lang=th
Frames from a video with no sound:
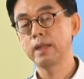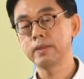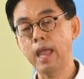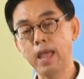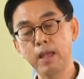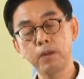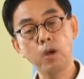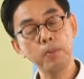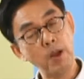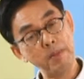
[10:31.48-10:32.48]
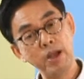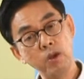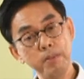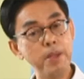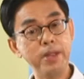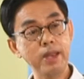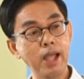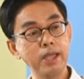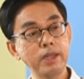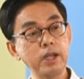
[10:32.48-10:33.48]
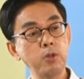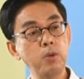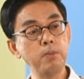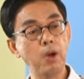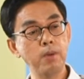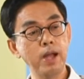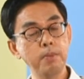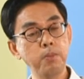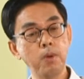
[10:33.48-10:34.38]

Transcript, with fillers: แต่ก็ผมว่าก็ไม่เป็นไรถ้าเกิดคุณบอกว่า